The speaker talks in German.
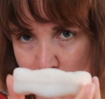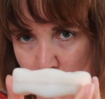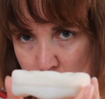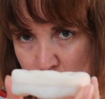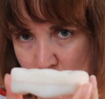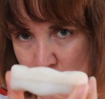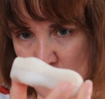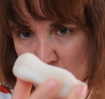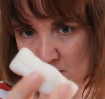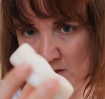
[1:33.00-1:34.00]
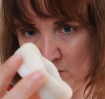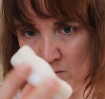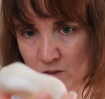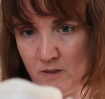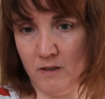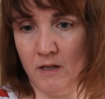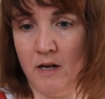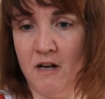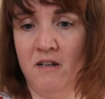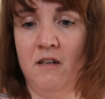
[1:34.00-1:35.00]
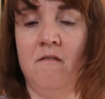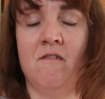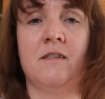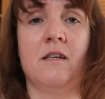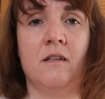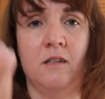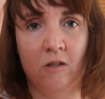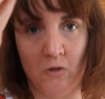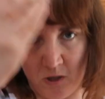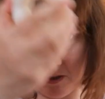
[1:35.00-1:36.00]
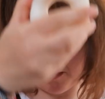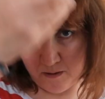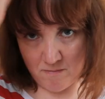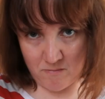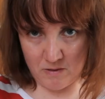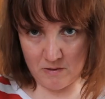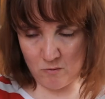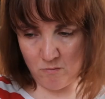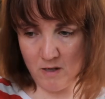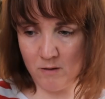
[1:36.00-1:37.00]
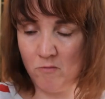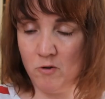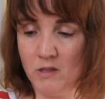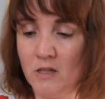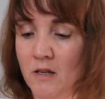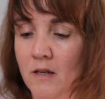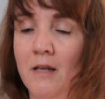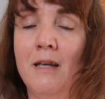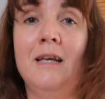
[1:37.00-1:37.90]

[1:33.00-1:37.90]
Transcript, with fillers: auf der Oberfläche nicht unbedingt gerade, was eigentlich geschickt ist, wenn man es so machen möchte.